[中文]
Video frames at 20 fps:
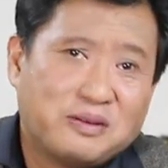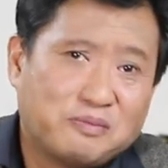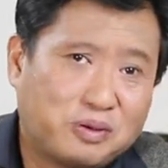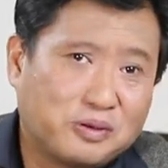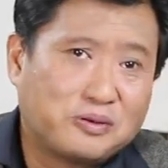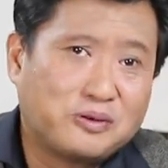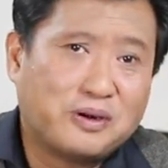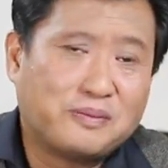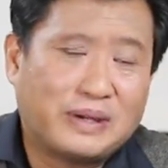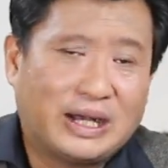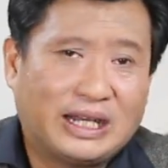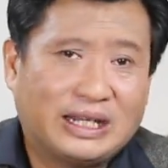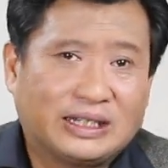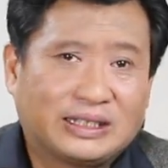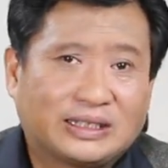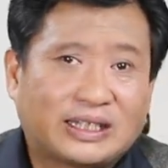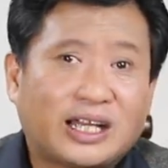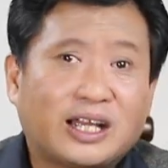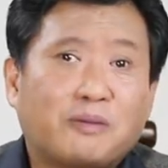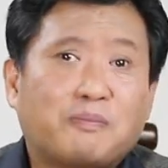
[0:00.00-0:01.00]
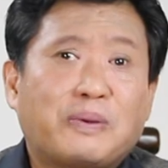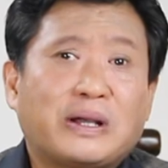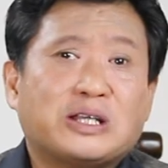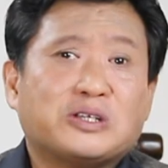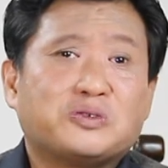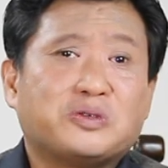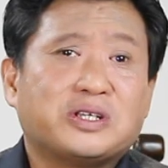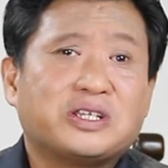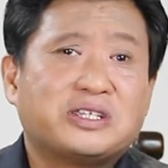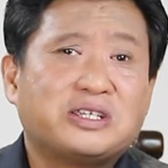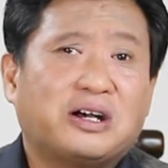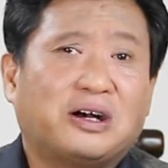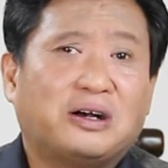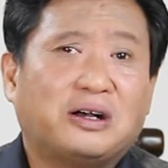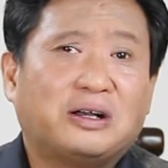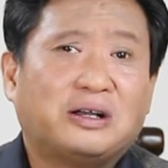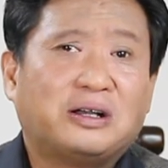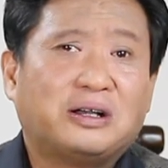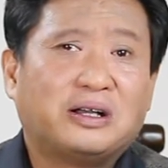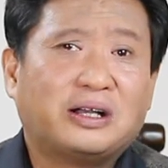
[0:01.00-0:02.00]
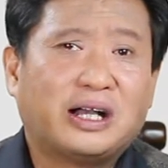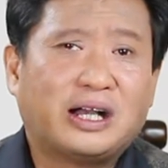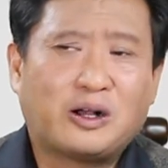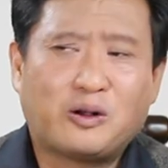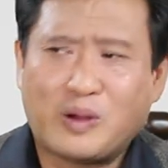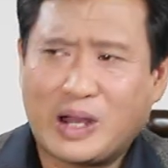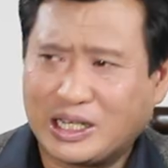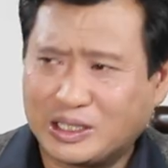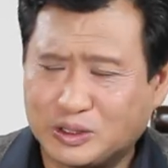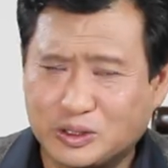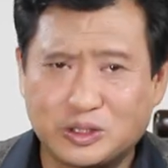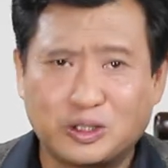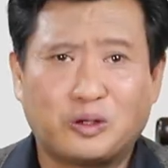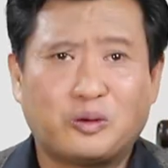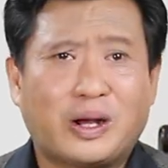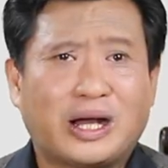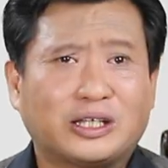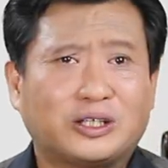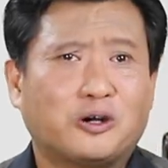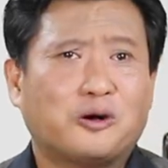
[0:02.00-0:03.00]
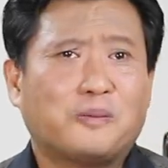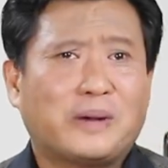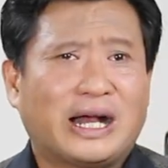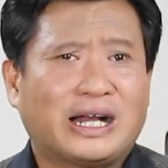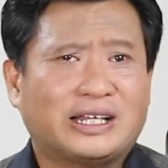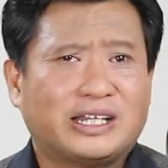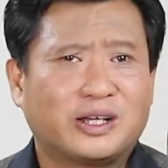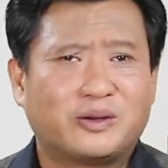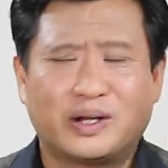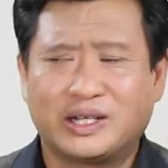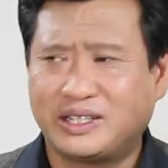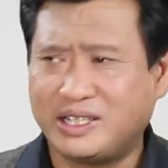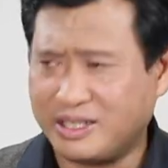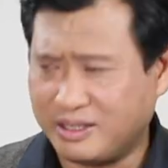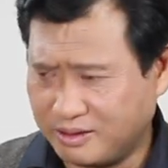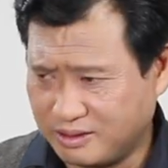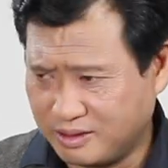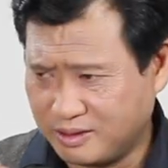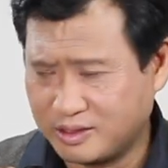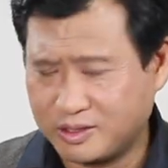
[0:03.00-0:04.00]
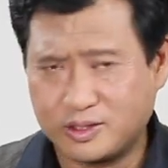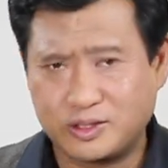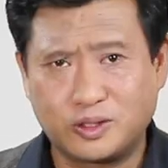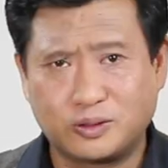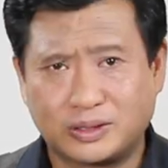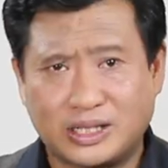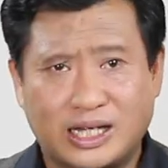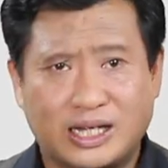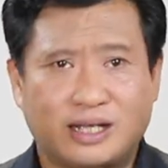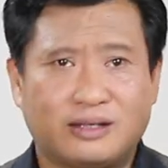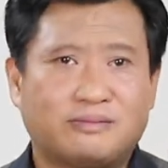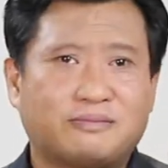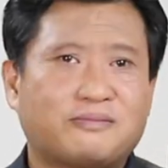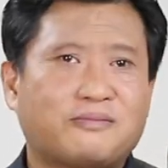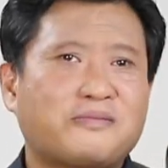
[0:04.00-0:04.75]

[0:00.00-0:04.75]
不过嘛，他要办学校。”啊，滑头就滑头吧，那块地送他了。